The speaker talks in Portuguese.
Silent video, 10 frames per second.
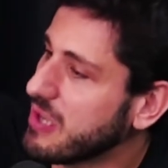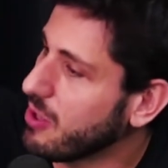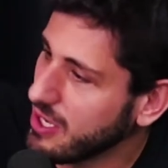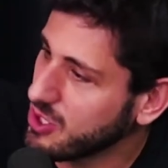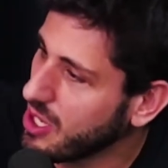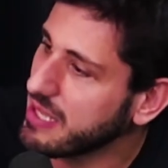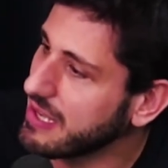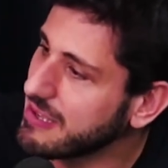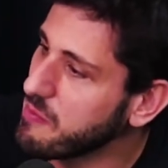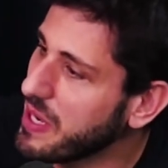na história
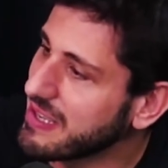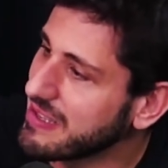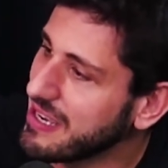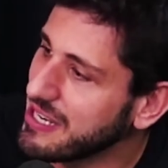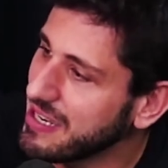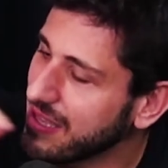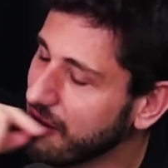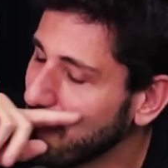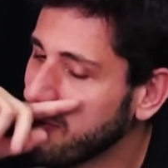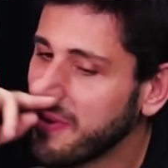dessas empresas, né, Jean?
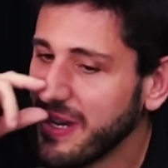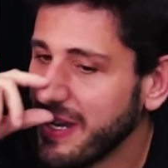Então. É,